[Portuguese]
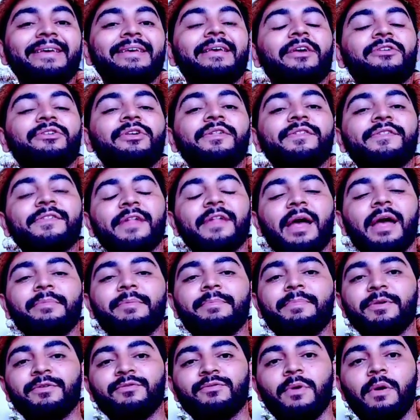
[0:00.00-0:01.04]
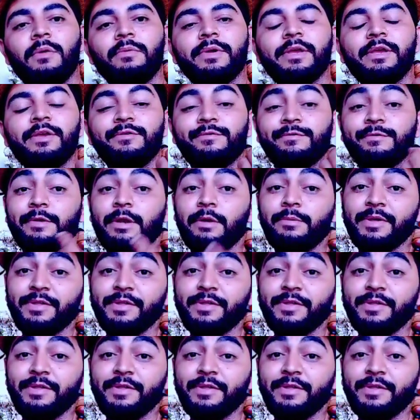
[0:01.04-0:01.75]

E a gente sabe, pessoal, que isso não